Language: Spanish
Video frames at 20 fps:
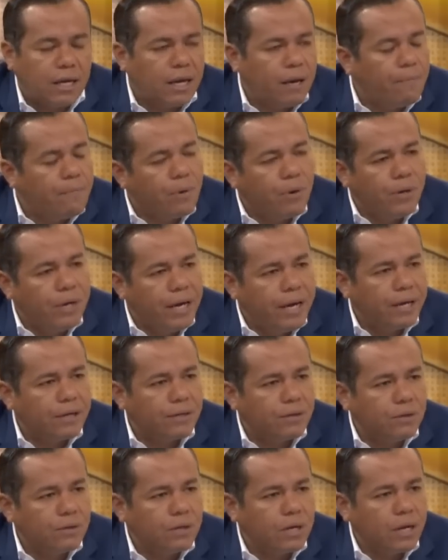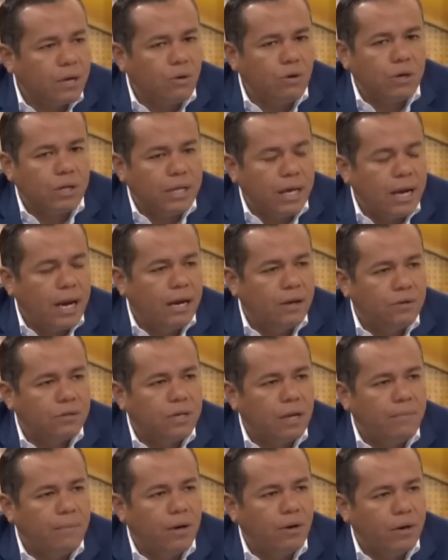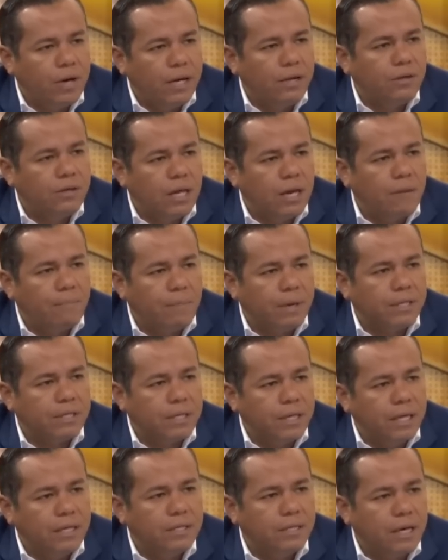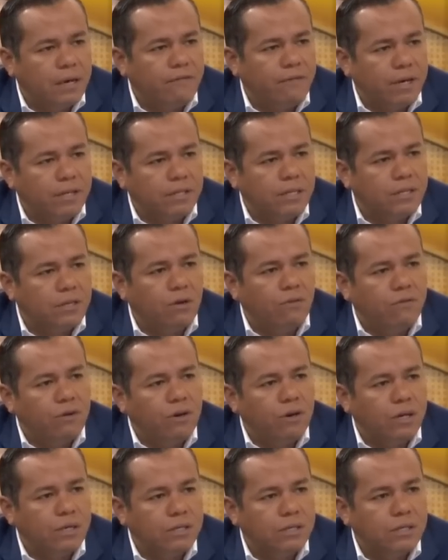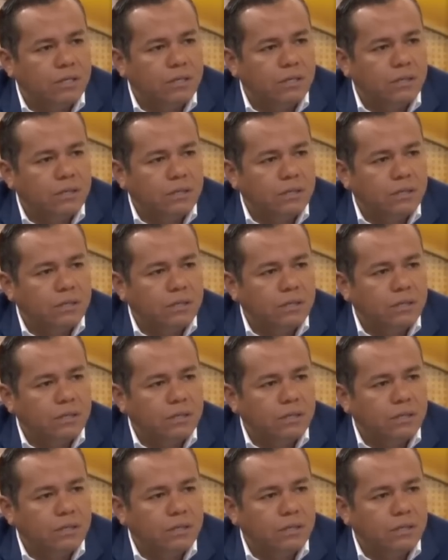¿Qué proyectos recordarán los salvadoreños de la presidencia de Francisco Flores?